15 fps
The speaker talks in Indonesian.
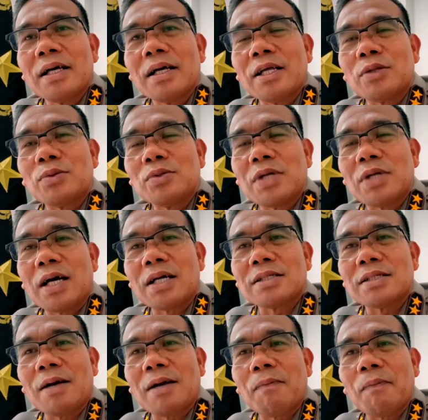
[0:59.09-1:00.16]
itu jangan
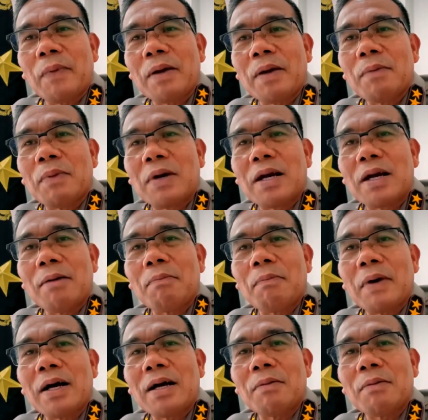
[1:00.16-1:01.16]
sampai berdampak